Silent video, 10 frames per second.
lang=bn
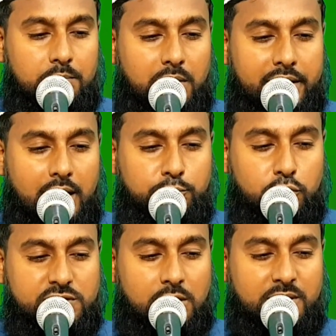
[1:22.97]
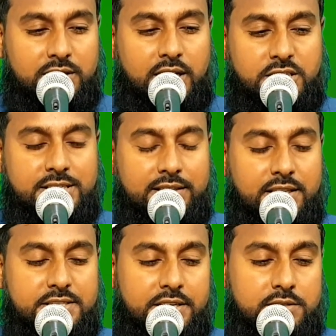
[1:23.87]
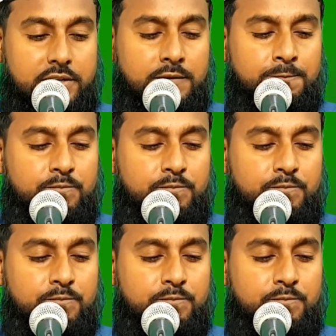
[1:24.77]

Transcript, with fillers: ভাই আব্দুল সামাদ গাজী জানতে চেয়েছেন